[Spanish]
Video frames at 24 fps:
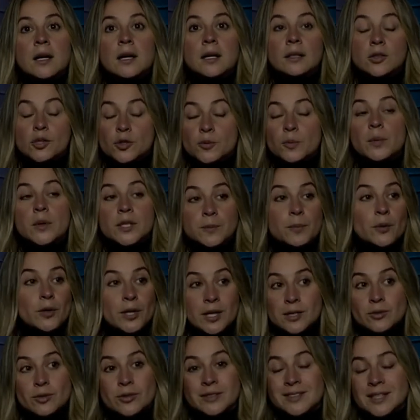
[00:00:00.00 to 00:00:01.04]
Entonces, pues
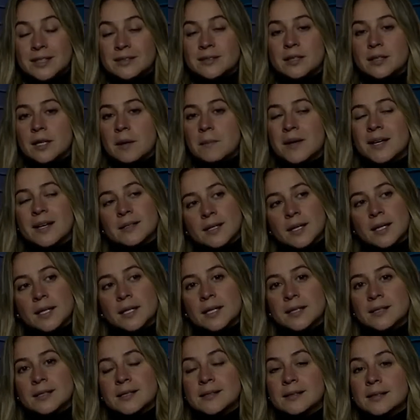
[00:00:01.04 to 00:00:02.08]
por eso estas dinámicas
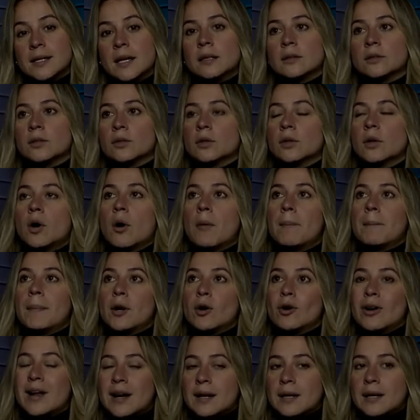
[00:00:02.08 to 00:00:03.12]
siguen existiendo.
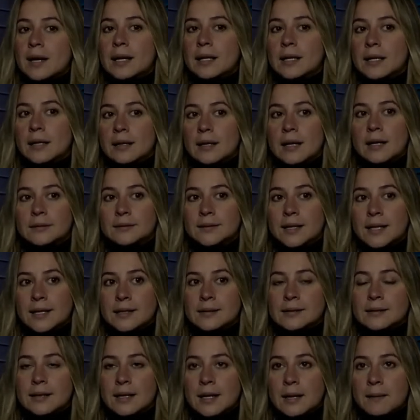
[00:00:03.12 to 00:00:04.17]
Pero la realidad
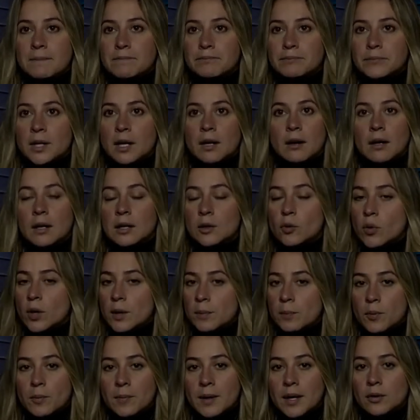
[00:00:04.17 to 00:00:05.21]
es que eh, el
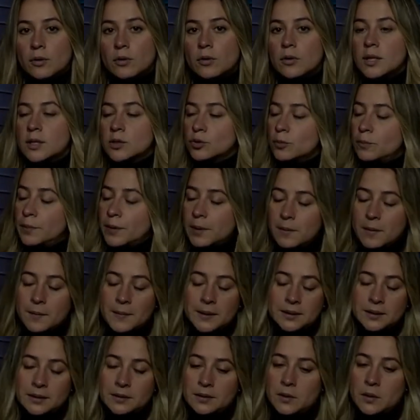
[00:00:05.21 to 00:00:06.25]
cuerpo humano es
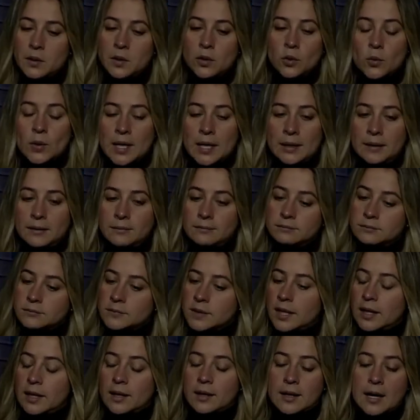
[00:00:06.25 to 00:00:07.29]
supremamente individual,
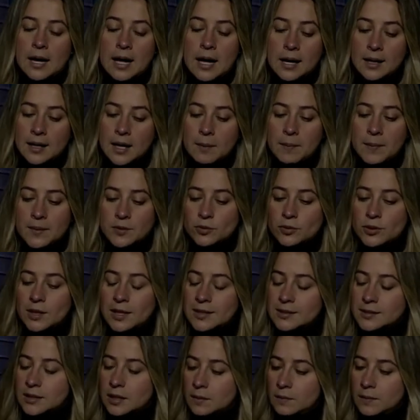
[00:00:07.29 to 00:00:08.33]
que a cada persona
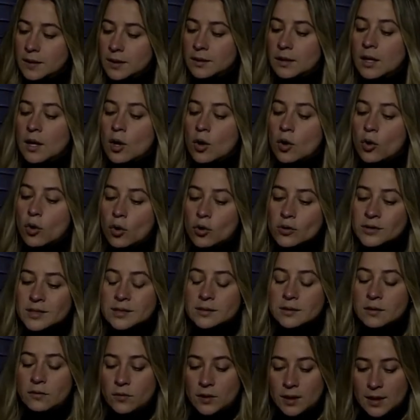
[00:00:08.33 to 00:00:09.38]
le sirven
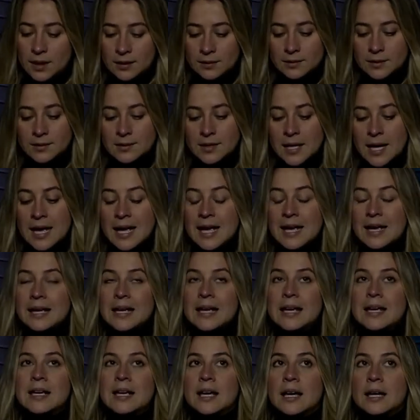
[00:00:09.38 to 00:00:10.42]
cosas diferentes
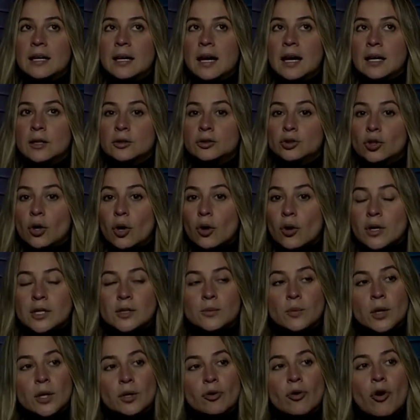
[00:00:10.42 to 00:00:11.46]
y que todo
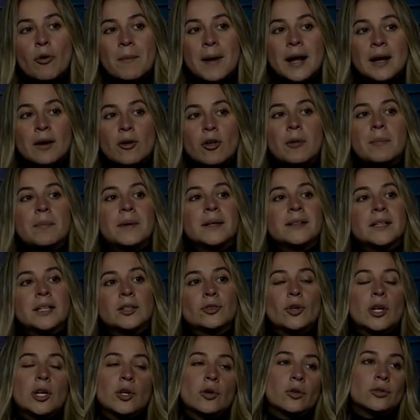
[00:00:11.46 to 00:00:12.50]
es bueno o malo
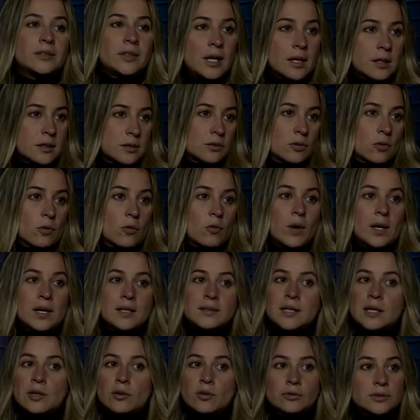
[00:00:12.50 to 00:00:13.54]
dependiendo del contexto. ¿Cuál
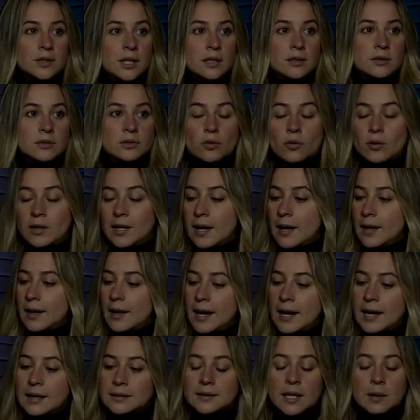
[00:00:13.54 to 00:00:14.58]
es el contexto? La
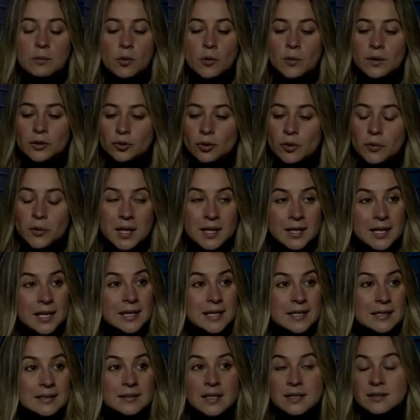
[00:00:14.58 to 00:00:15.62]
edad, el momento de vida en
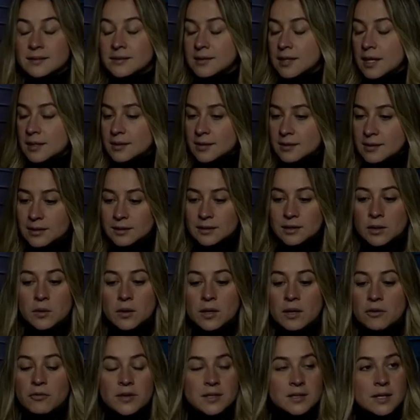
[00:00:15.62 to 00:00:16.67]
el que estés, si haces
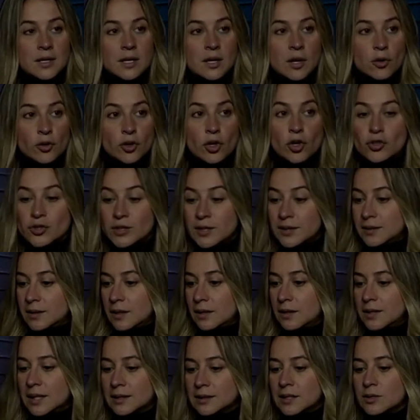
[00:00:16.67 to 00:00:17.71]
actividad física o no, si
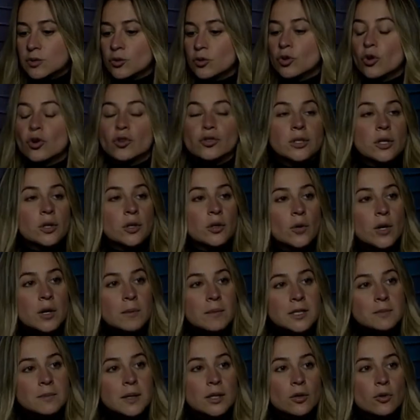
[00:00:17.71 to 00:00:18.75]
te hidratas o no, si
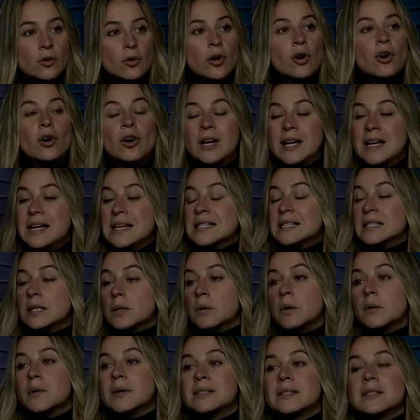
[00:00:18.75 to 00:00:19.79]
duermes bien o no, si
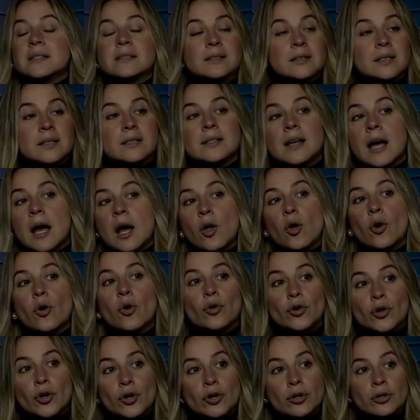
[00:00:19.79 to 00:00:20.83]
vives estresado
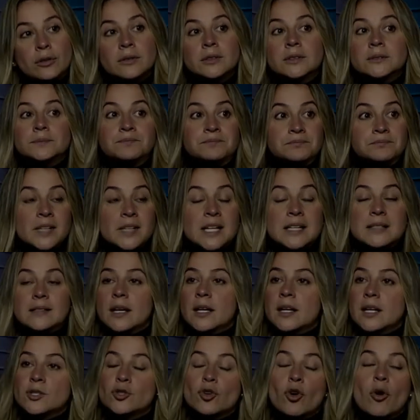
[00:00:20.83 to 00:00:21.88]
o no,
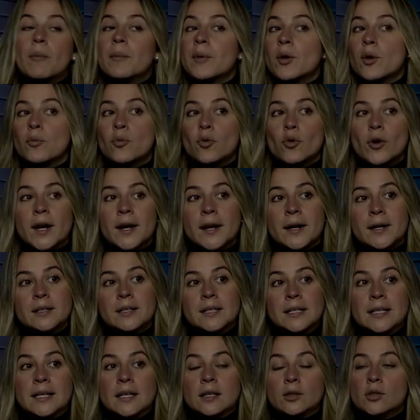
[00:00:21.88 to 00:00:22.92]
si eres hombre o mujer.
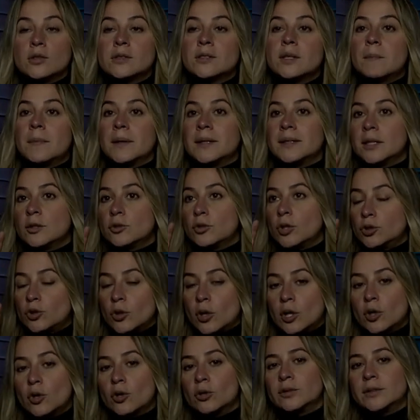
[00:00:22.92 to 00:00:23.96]
Entonces, dependiendo de
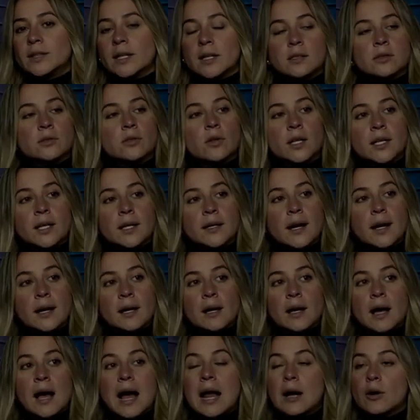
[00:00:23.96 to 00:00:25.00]
todo el contexto
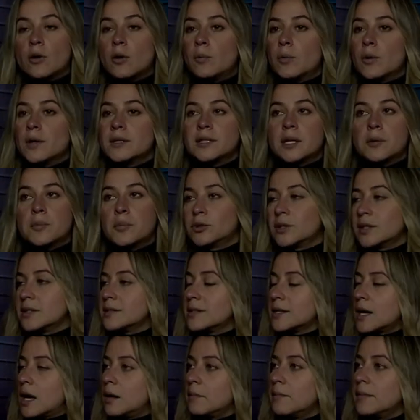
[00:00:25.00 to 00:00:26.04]
general, algo puede ser
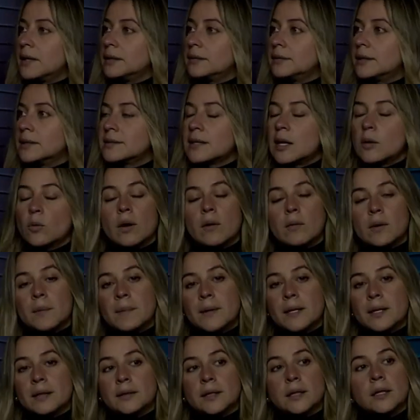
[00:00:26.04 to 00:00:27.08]
potencialmente saludable
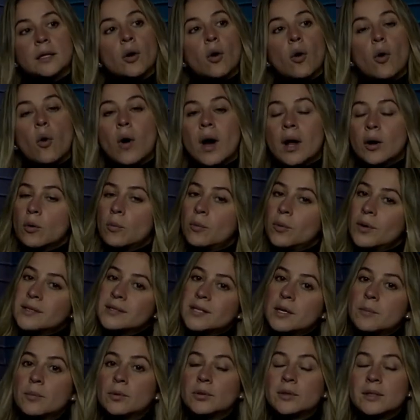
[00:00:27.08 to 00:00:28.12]
para ti o algo
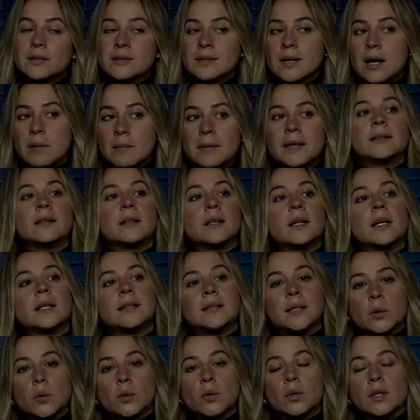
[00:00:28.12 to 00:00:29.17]
puede ser potencialmente
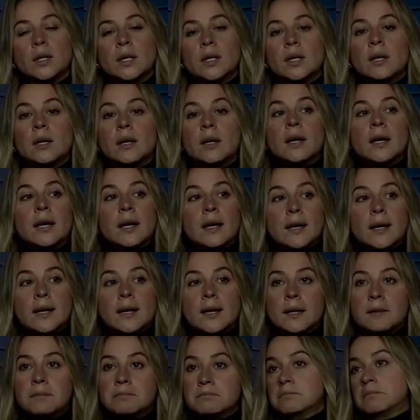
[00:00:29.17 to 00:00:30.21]
negativo.
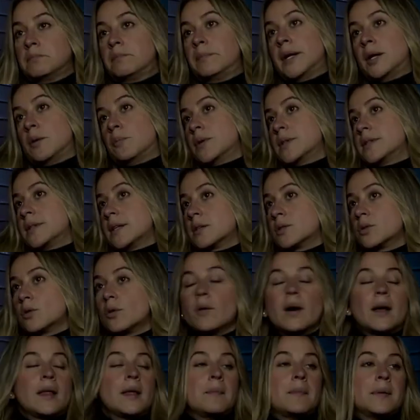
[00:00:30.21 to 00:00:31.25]
Eh, pero pues
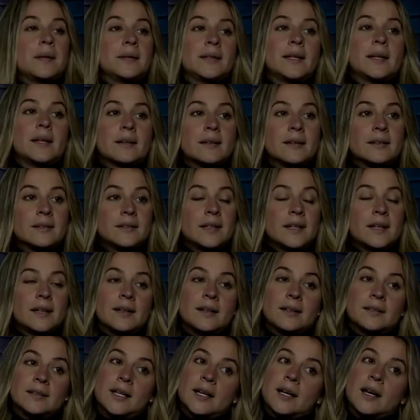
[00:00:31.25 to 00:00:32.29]
eso va a depender
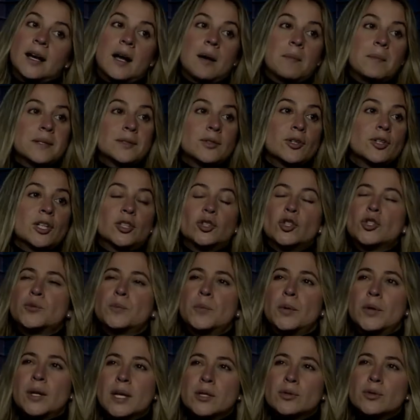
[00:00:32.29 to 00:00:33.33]
de, cada persona.
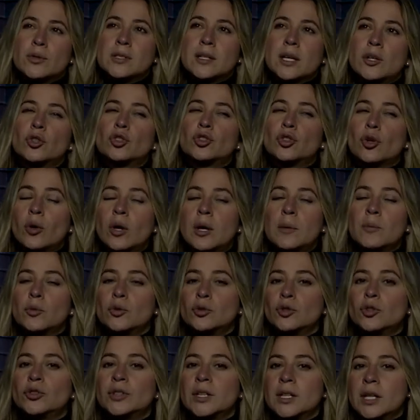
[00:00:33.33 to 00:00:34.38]
Entonces, por eso es que no todo el
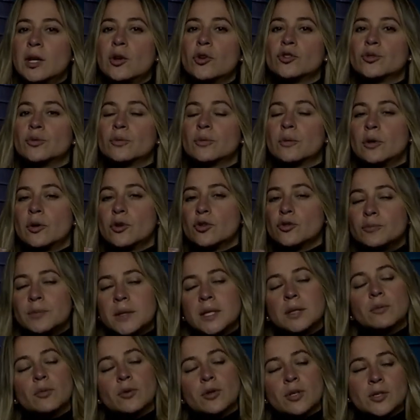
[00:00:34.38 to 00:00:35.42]
mundo tiene los
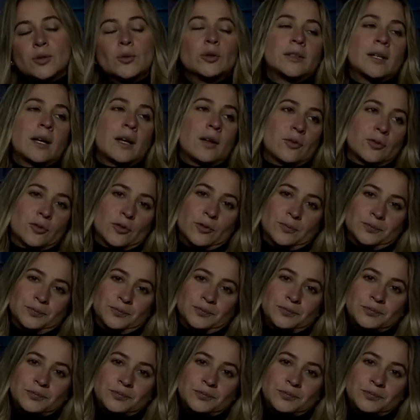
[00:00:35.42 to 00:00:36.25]
mismos resultados.